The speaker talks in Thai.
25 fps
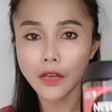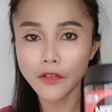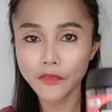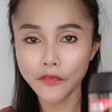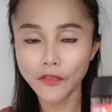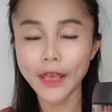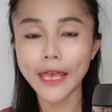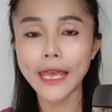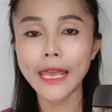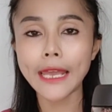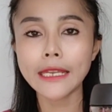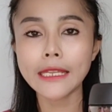กา
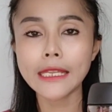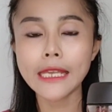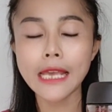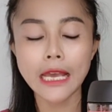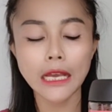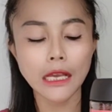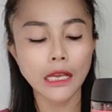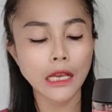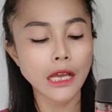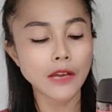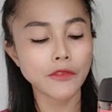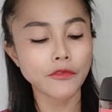แฟเนี่
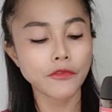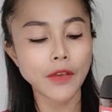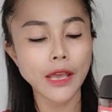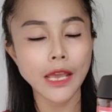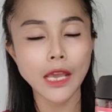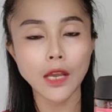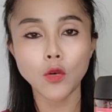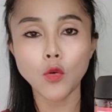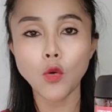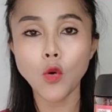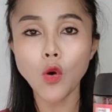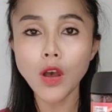ยกาแฟ
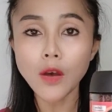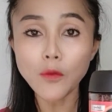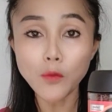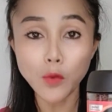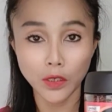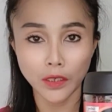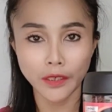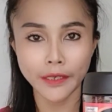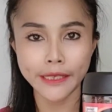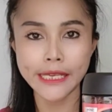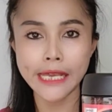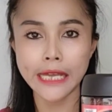ขั้ว
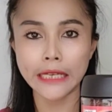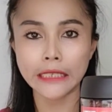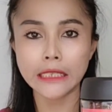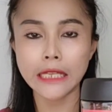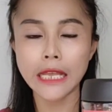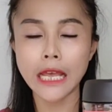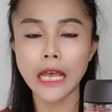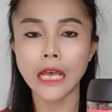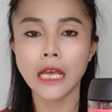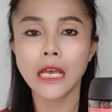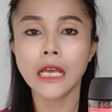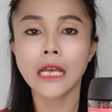บดละเอียด
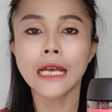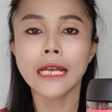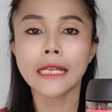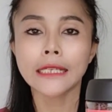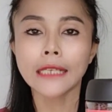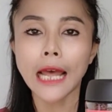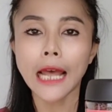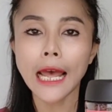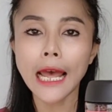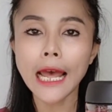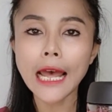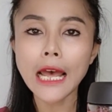เนี่ย
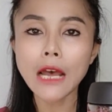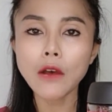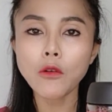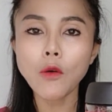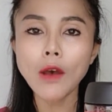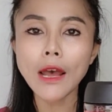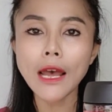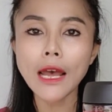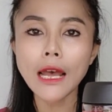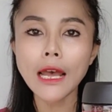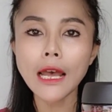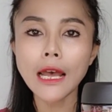ถ้า
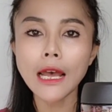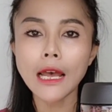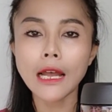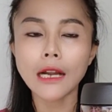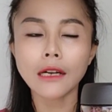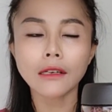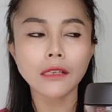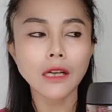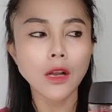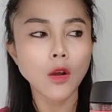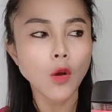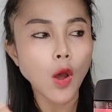ว่า
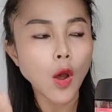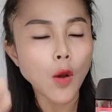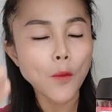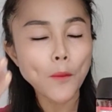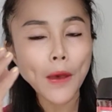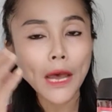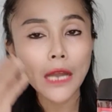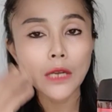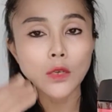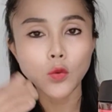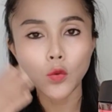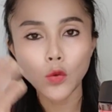เราเอา
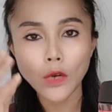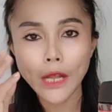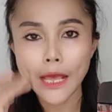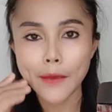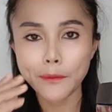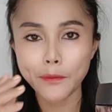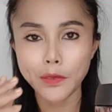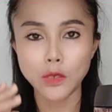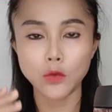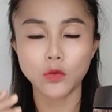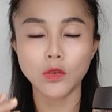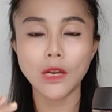มาดูแล
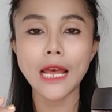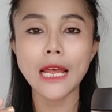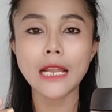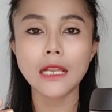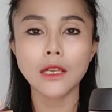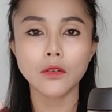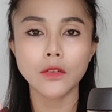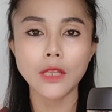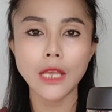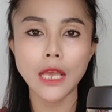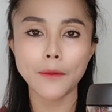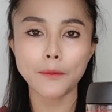ผิวหน้า
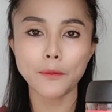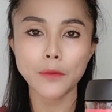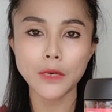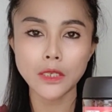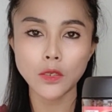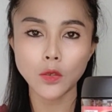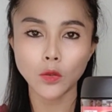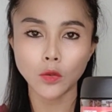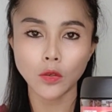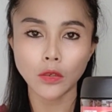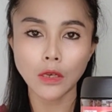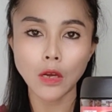แล้วเนี่ย ป
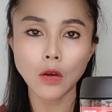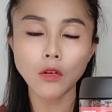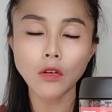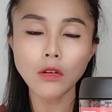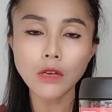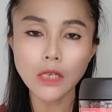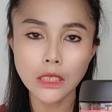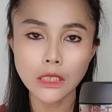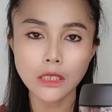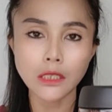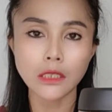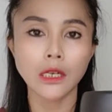ระโยชน์ของเขา
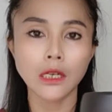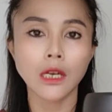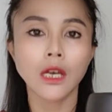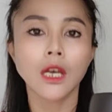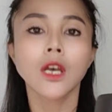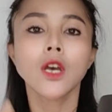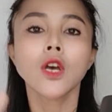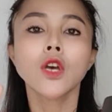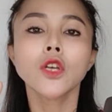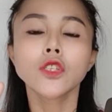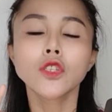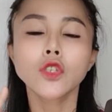ก็คือ
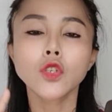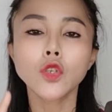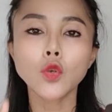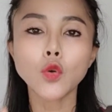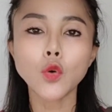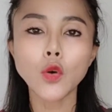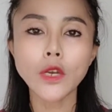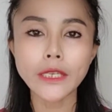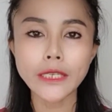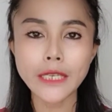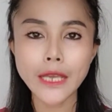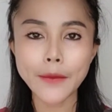
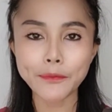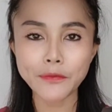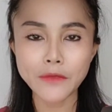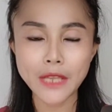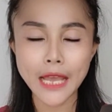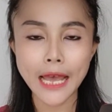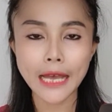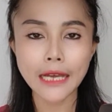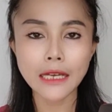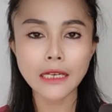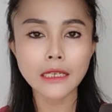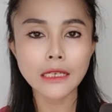ช่วยยับ
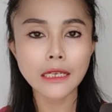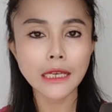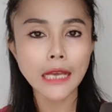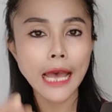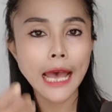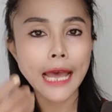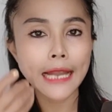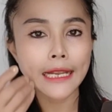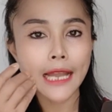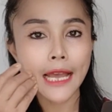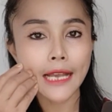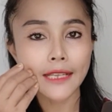ยั้ง
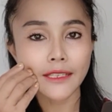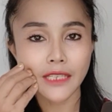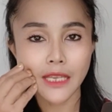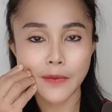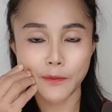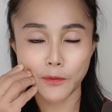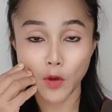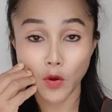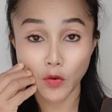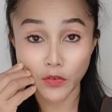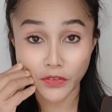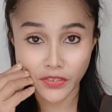การอักเส
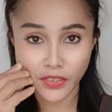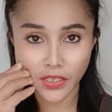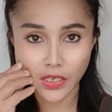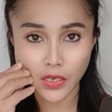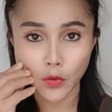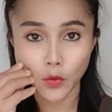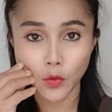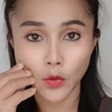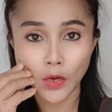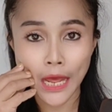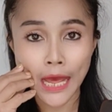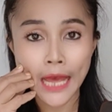บของ
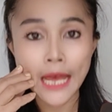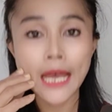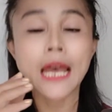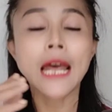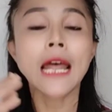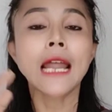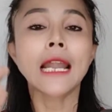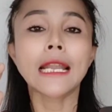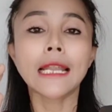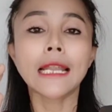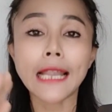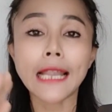สิวนะ
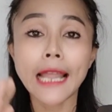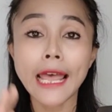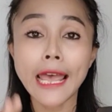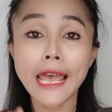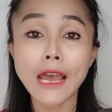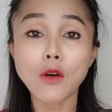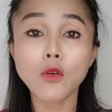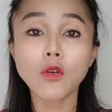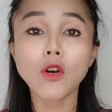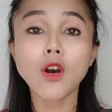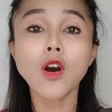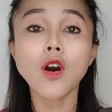
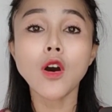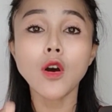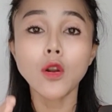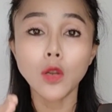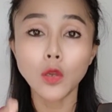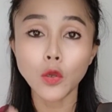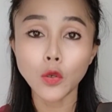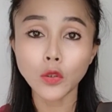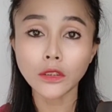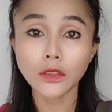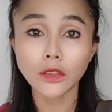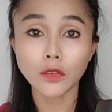แล้วก็
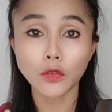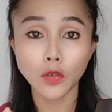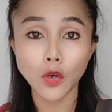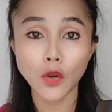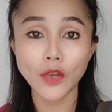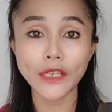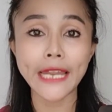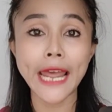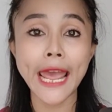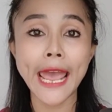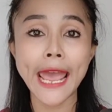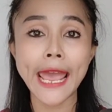ลดร
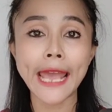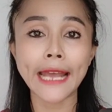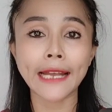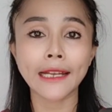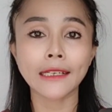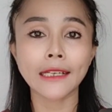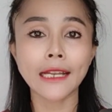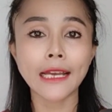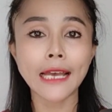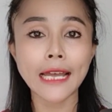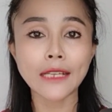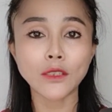อยแดง
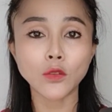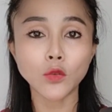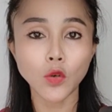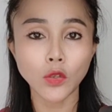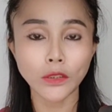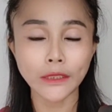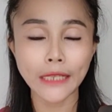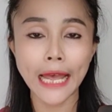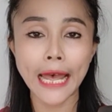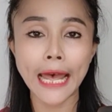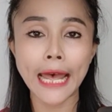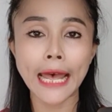นะคะ ทุก
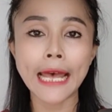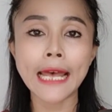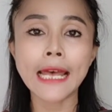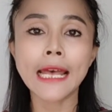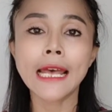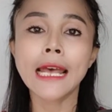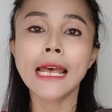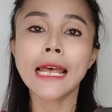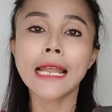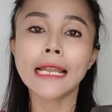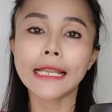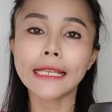คนคะ
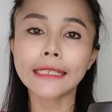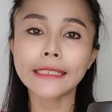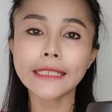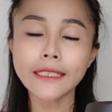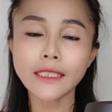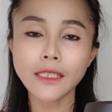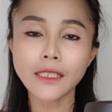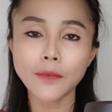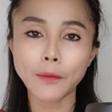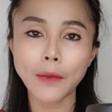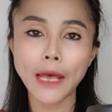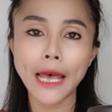และ
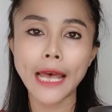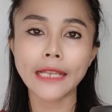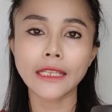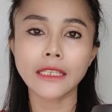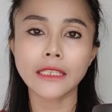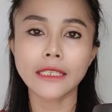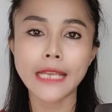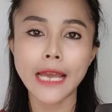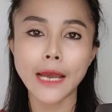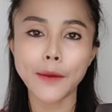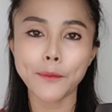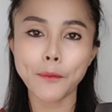ที่สำคัญ
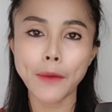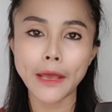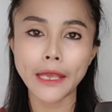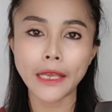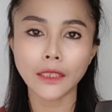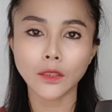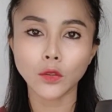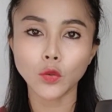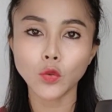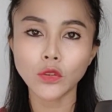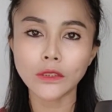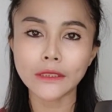ยังไป
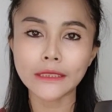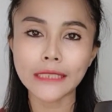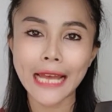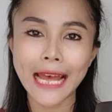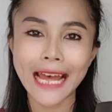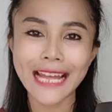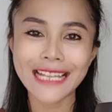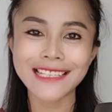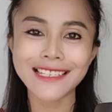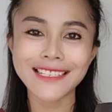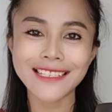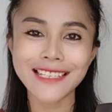กระตุ้น
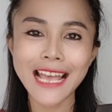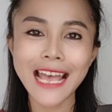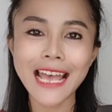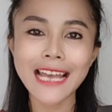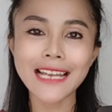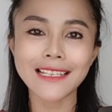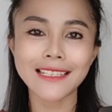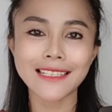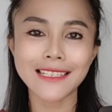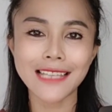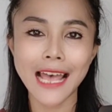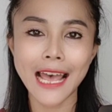การส
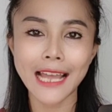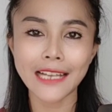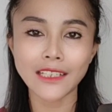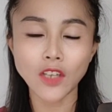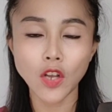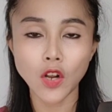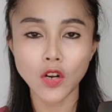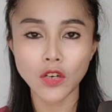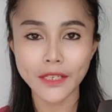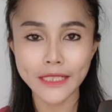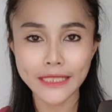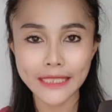ร้างสาร
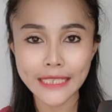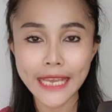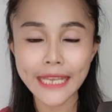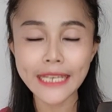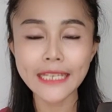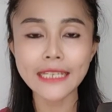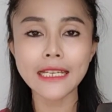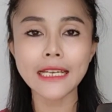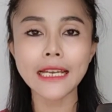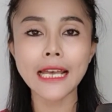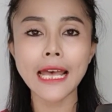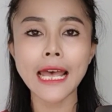คอลลาเจ
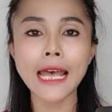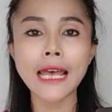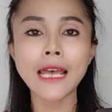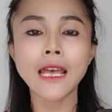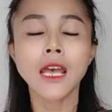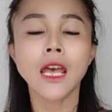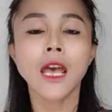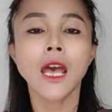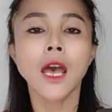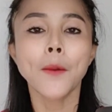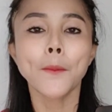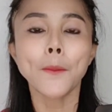นนะคะ
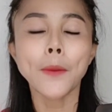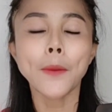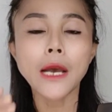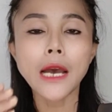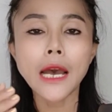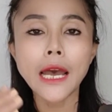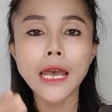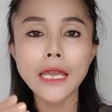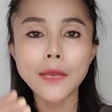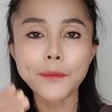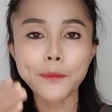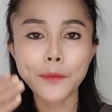
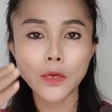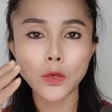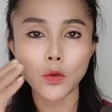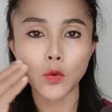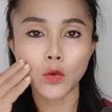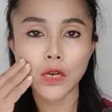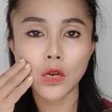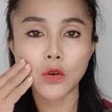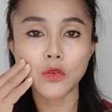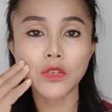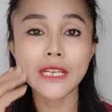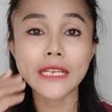เพื่อให้ผิ
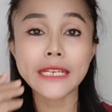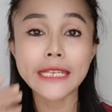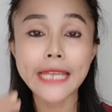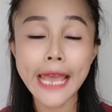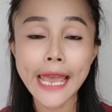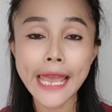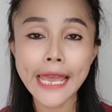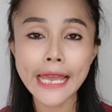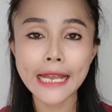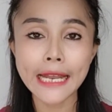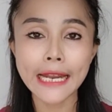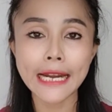วเรานี่
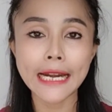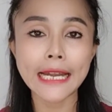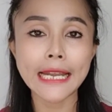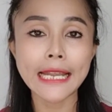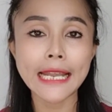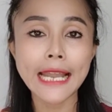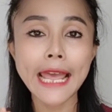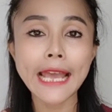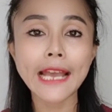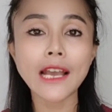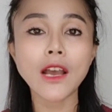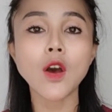เด้ง
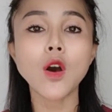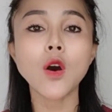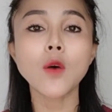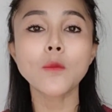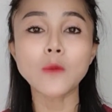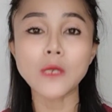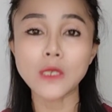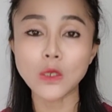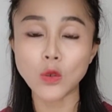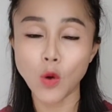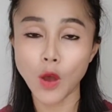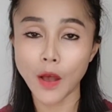และก็
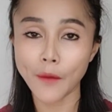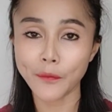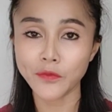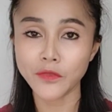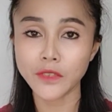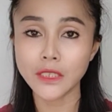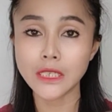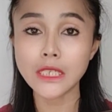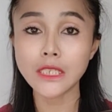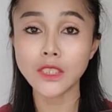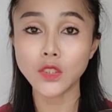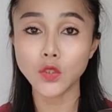มีความ
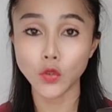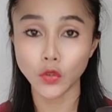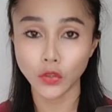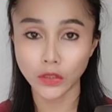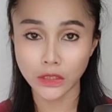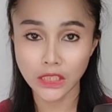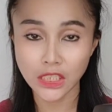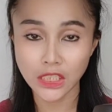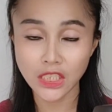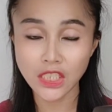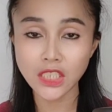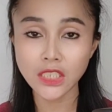ยืดห
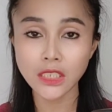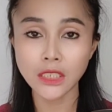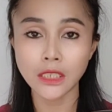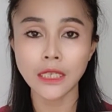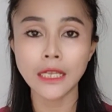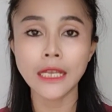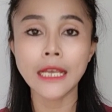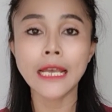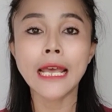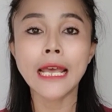ยุ่นขึ้น